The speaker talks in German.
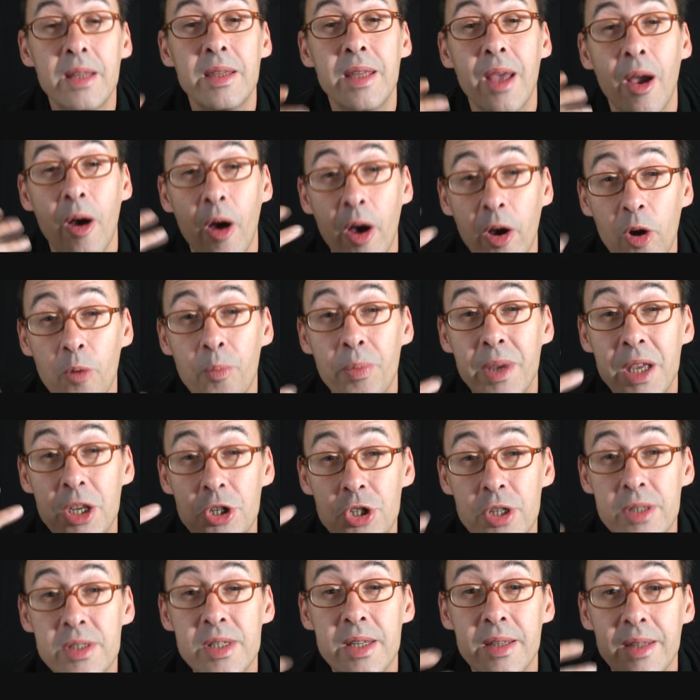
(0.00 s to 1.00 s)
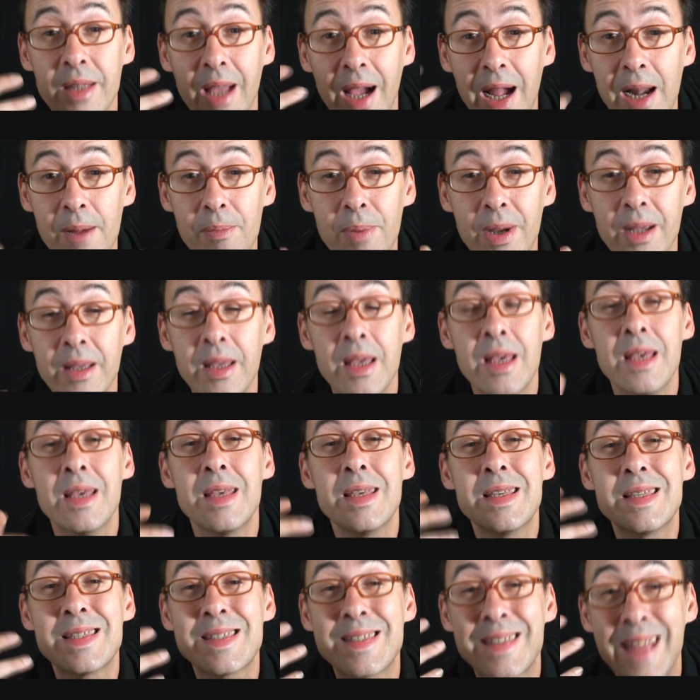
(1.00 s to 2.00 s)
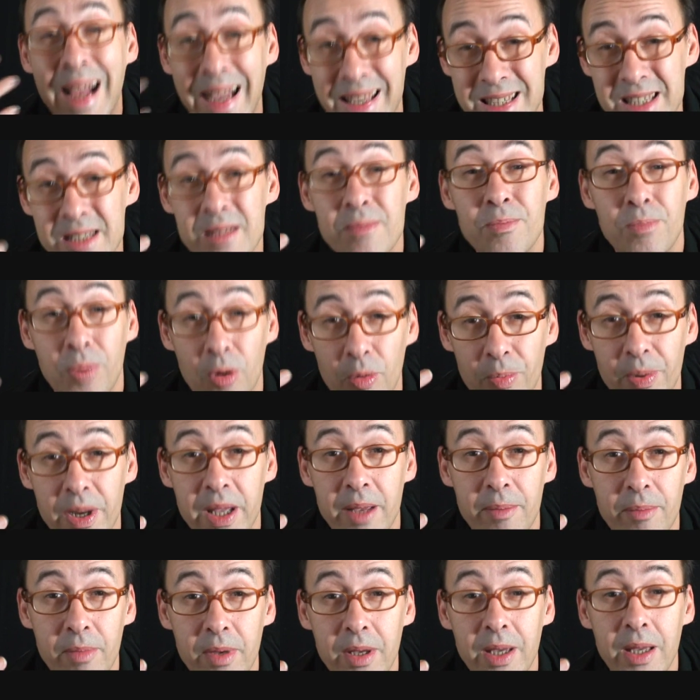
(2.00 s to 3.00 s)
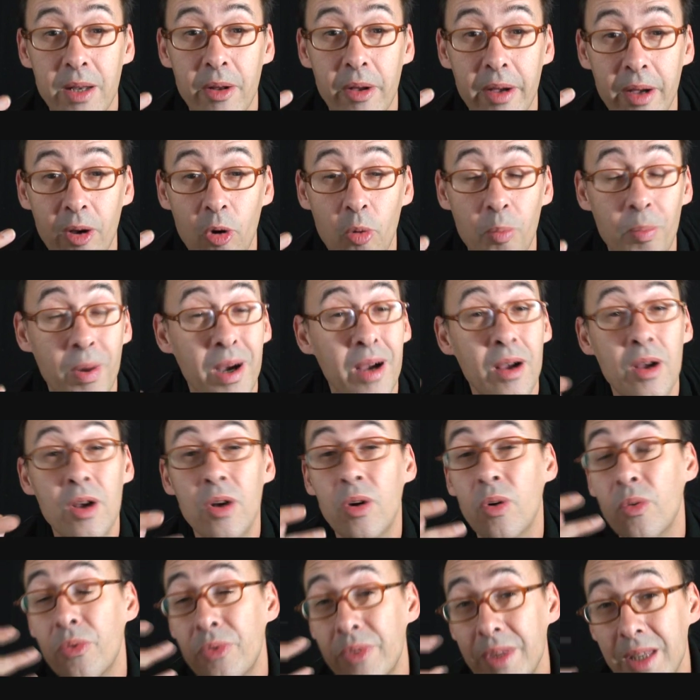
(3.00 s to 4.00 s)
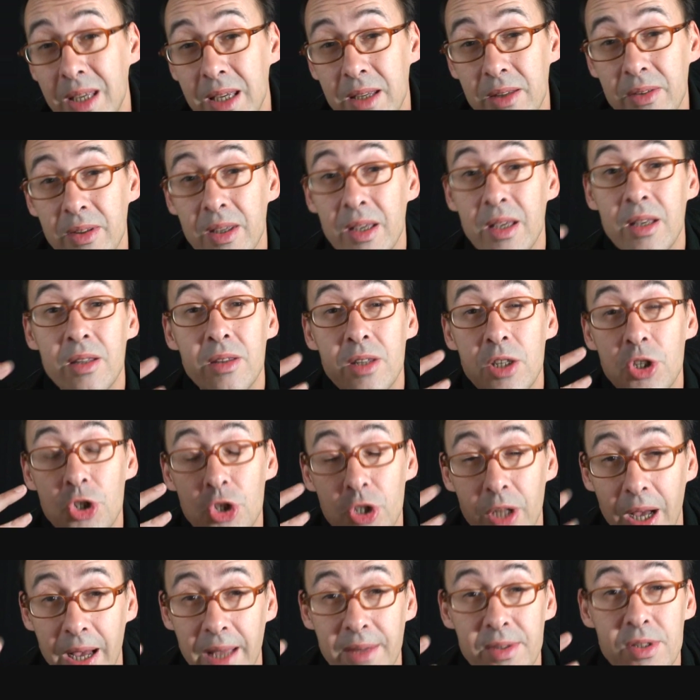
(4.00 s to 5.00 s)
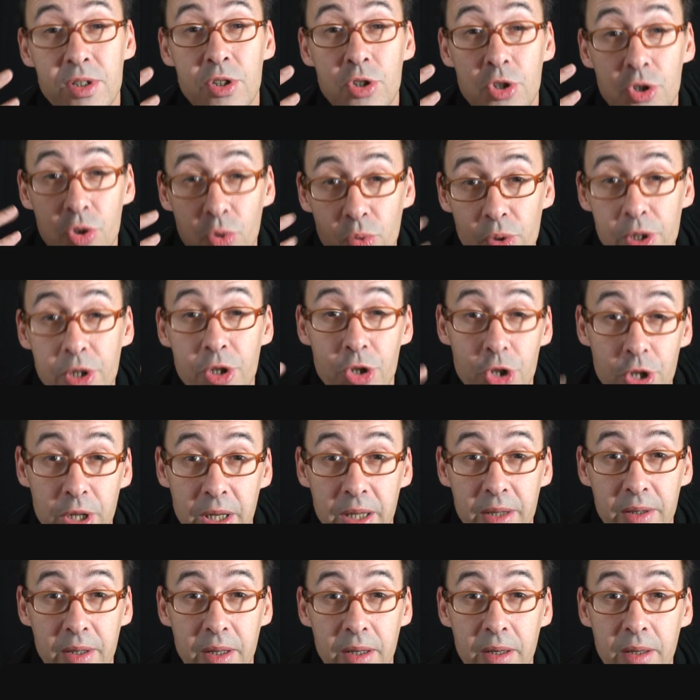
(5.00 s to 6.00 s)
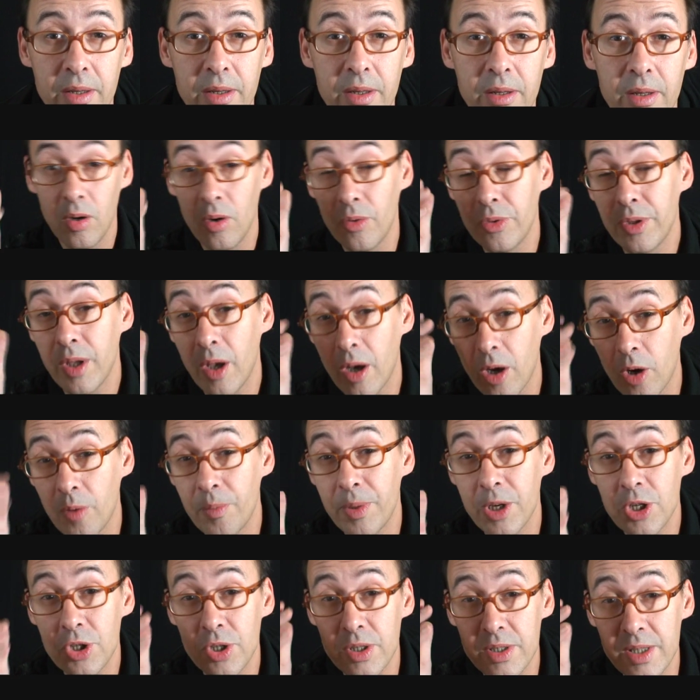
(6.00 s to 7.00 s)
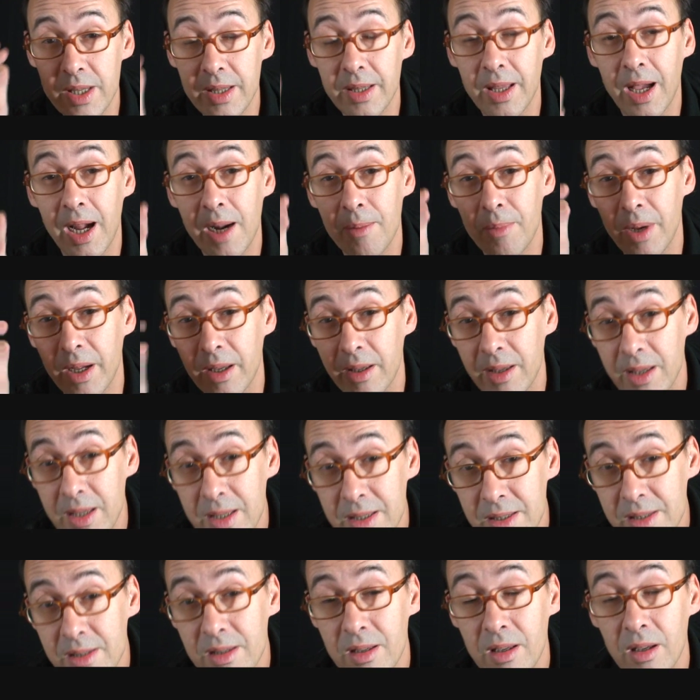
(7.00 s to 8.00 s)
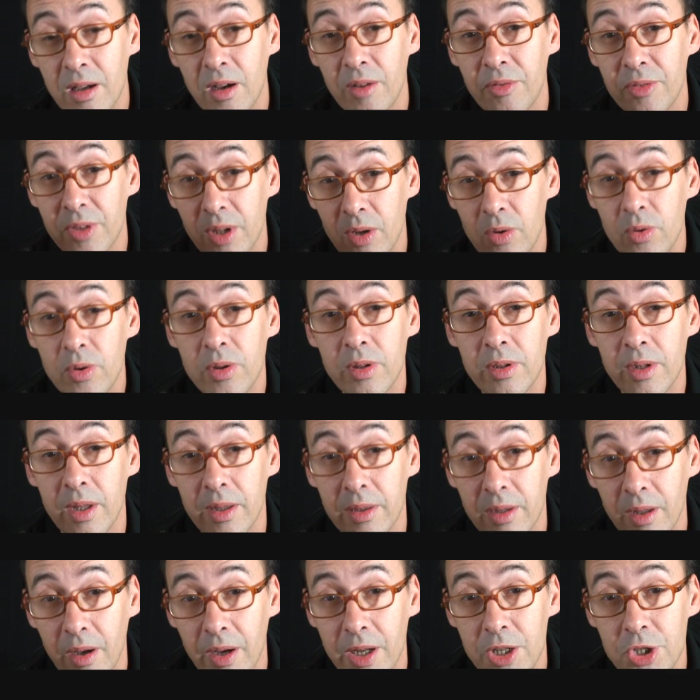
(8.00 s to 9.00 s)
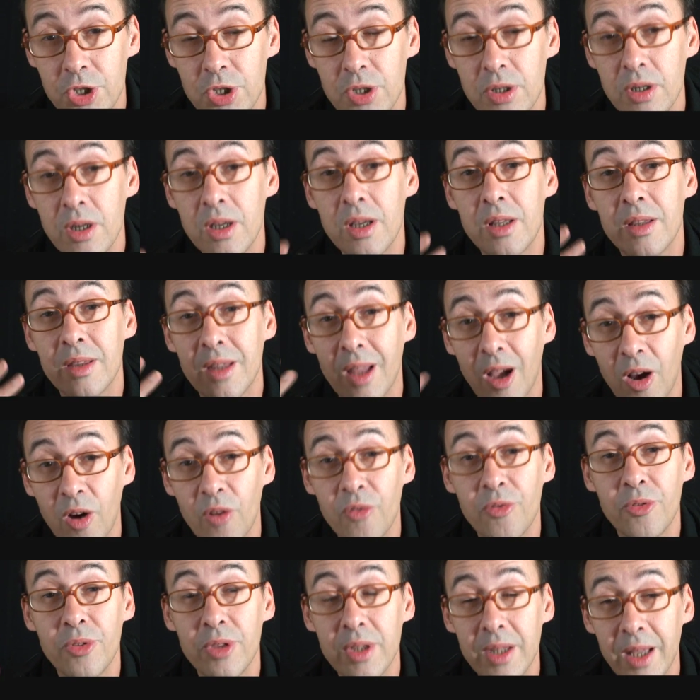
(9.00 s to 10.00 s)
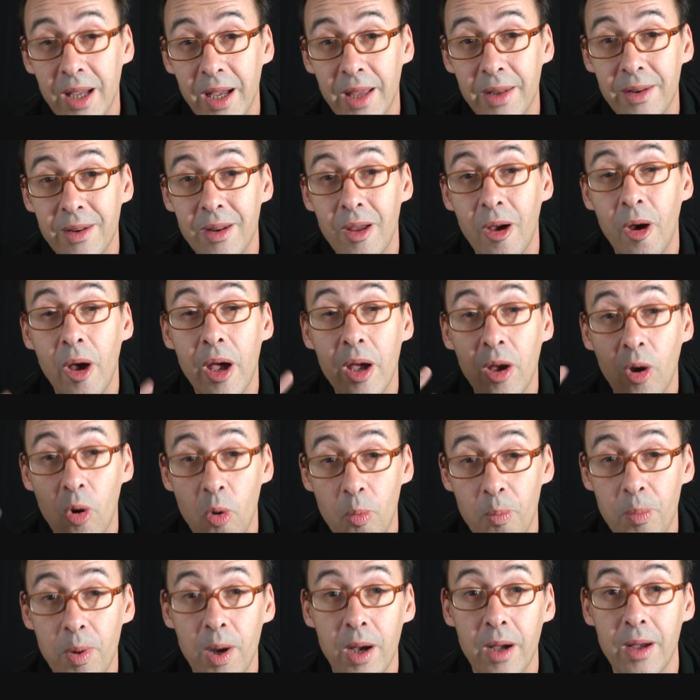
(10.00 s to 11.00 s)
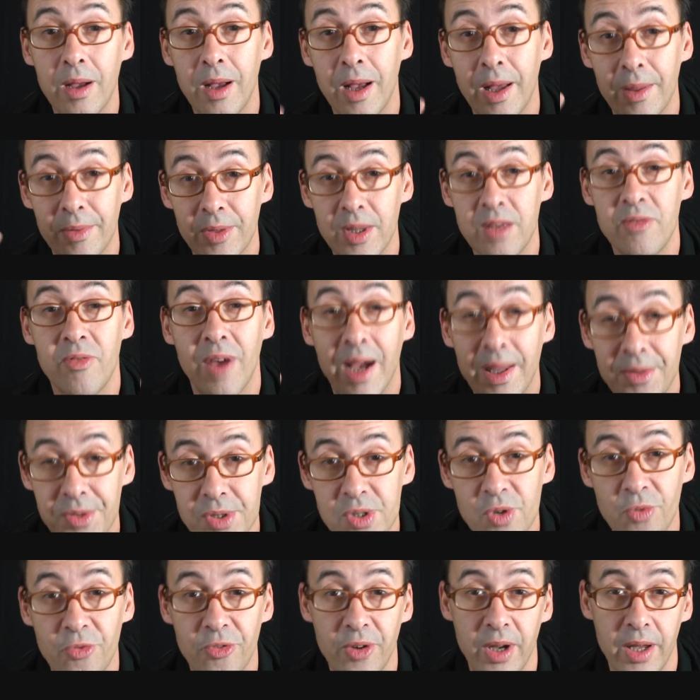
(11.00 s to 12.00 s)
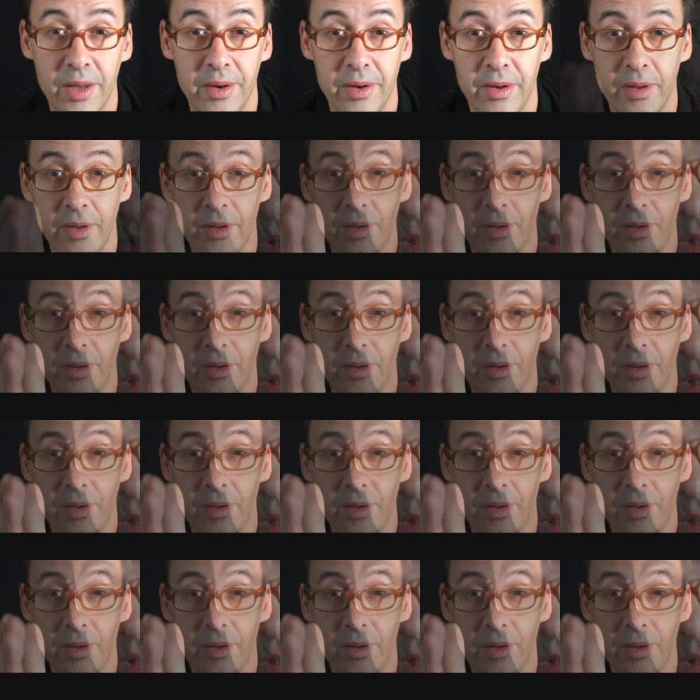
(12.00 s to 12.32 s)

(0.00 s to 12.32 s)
Die Europäische Zentralbank ist das Problem in Europa und nicht die Staatsschuldenstände. Und die Europäische Zentralbank ist, auf Druck der Deutschen, drauf und dran, Europa an die Wand zu fahren.